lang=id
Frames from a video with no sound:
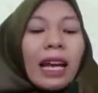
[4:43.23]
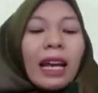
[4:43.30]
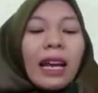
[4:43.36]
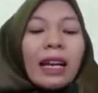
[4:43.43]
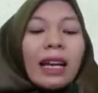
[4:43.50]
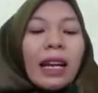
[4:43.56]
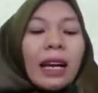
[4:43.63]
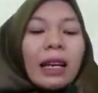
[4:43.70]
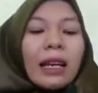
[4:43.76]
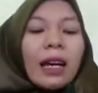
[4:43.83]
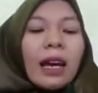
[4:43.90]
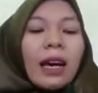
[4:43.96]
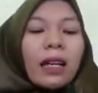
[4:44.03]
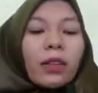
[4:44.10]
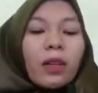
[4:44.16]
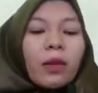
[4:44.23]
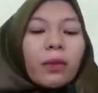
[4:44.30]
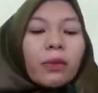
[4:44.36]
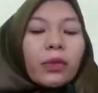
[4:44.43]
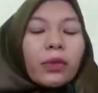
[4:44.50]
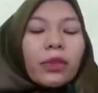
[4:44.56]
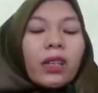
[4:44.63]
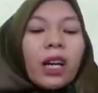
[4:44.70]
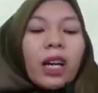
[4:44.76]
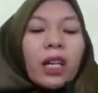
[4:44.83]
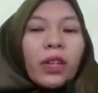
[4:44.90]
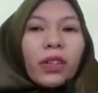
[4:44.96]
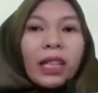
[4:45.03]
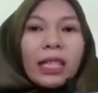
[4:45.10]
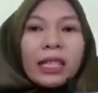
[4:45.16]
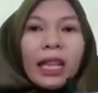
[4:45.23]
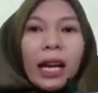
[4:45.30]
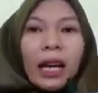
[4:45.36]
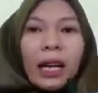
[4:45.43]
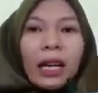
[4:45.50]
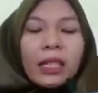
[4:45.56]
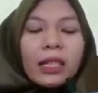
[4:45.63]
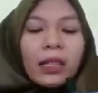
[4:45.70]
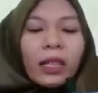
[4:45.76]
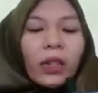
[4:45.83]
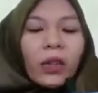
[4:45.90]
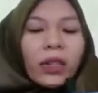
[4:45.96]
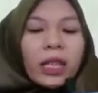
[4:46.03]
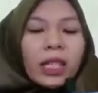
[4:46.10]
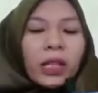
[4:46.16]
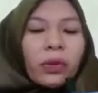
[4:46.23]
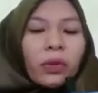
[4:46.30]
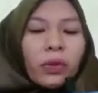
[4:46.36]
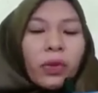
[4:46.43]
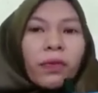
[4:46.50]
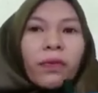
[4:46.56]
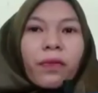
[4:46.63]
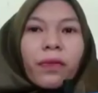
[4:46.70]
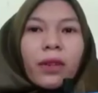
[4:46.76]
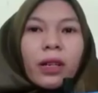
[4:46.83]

tangga nada ataupun notasi angka serta notasi huruf